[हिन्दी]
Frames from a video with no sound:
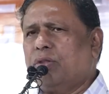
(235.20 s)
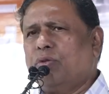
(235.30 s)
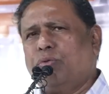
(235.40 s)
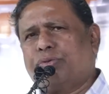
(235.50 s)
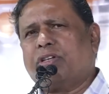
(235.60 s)

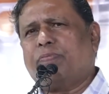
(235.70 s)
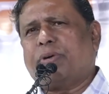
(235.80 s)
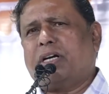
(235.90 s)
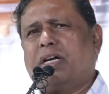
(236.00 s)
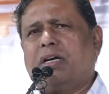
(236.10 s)
तो उसका
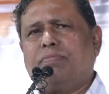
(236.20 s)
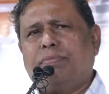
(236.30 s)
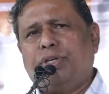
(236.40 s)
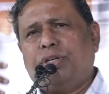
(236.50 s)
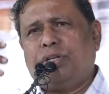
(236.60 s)

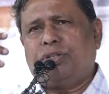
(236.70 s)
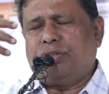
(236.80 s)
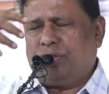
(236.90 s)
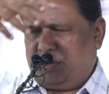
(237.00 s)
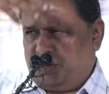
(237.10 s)
परिणाम भी
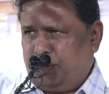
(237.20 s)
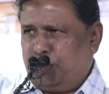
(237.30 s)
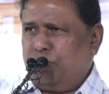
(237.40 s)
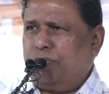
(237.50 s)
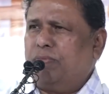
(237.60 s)

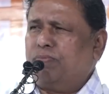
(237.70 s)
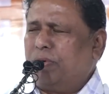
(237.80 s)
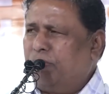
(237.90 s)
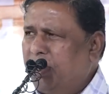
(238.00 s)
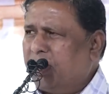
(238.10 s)
जो हम
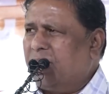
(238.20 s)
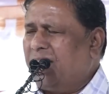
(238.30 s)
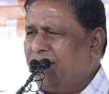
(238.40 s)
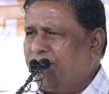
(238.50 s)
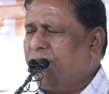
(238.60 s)
पब्लिक
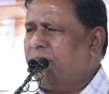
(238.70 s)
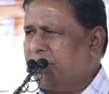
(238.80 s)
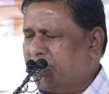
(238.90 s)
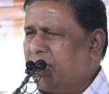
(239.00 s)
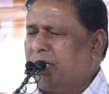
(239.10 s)
लाइफ में
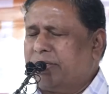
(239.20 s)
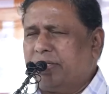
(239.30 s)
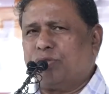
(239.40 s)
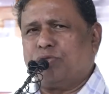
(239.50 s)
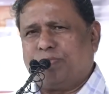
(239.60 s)

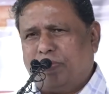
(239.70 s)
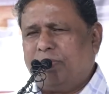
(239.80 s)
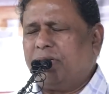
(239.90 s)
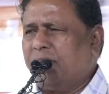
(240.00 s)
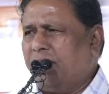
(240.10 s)
संगठन तो
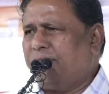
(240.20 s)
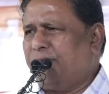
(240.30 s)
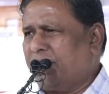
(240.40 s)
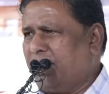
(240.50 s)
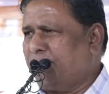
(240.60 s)
पब्लिक
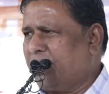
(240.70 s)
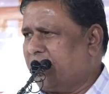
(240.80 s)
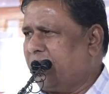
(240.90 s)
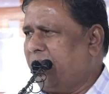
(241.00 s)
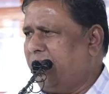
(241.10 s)
लाइफ में काम
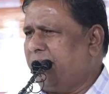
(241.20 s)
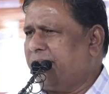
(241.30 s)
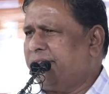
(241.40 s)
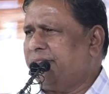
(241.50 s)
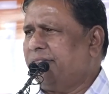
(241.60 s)
करता है ना
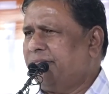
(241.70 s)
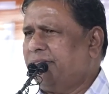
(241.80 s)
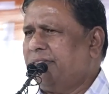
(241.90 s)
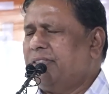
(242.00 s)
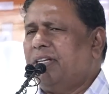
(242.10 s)

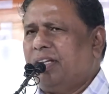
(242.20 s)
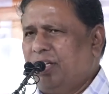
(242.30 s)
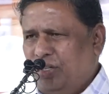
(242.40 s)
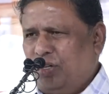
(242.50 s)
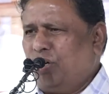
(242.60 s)

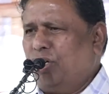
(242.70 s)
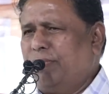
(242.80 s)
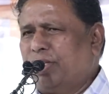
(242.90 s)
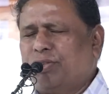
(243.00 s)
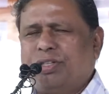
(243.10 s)
ये हॉल
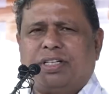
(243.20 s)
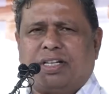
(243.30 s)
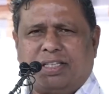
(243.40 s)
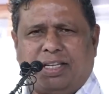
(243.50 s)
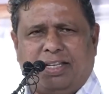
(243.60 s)
में थोड़ी
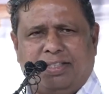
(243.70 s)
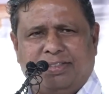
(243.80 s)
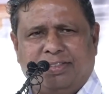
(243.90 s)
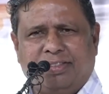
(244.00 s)
करता है